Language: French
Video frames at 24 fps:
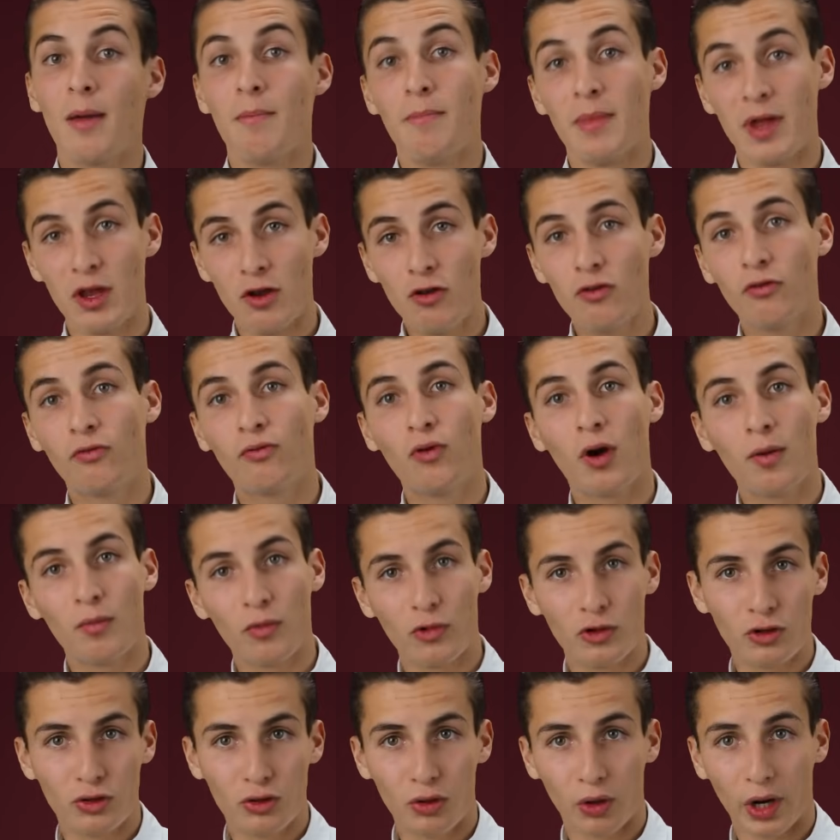mais une fois
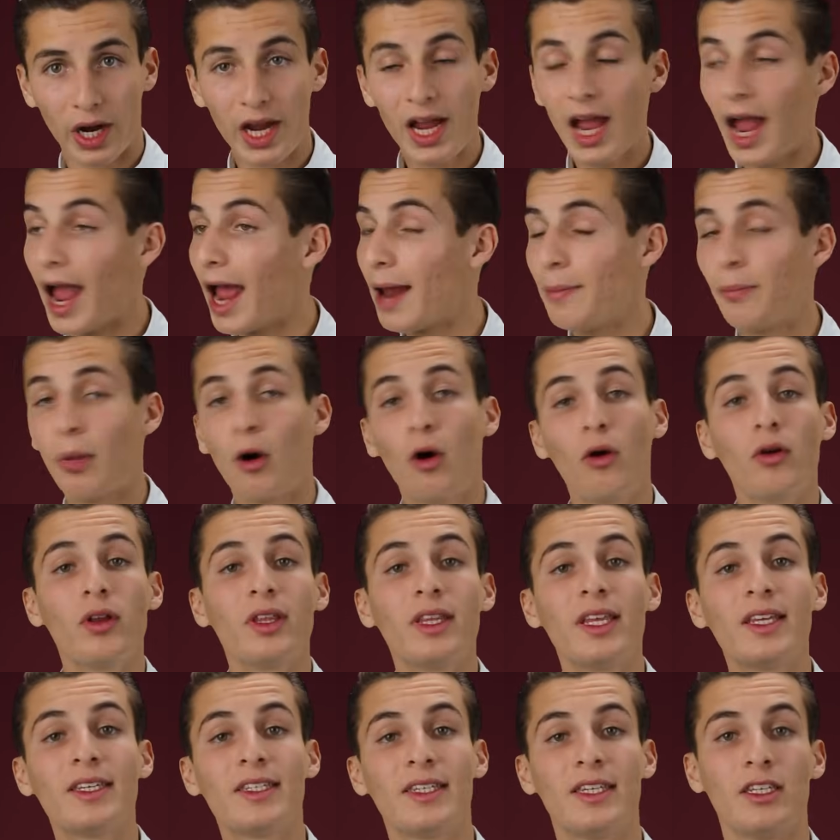mesurée, elle prend
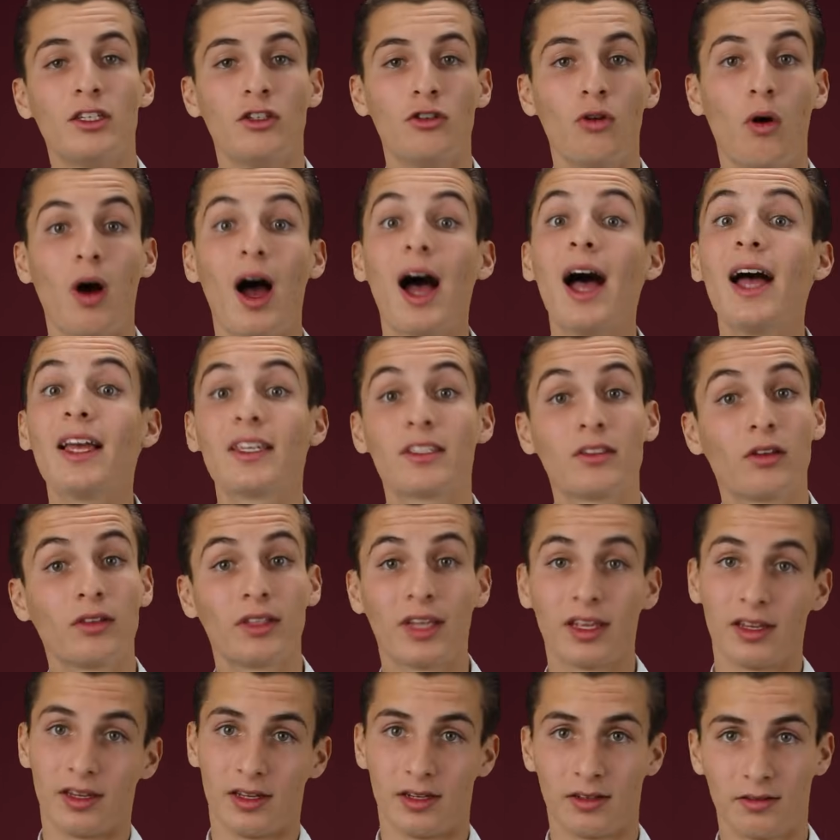une décision
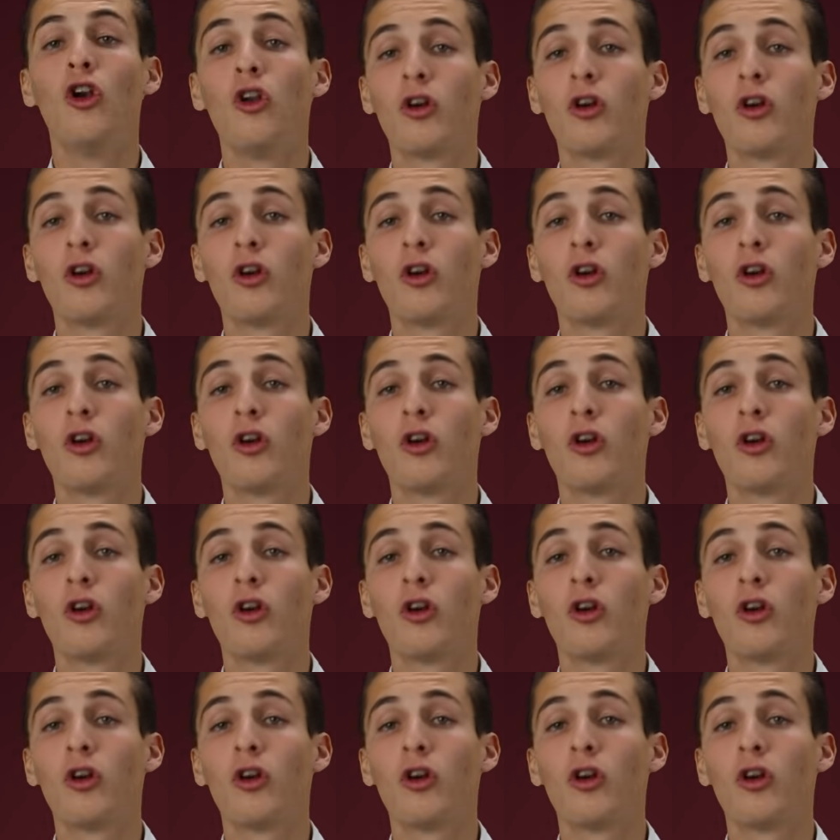instantanée.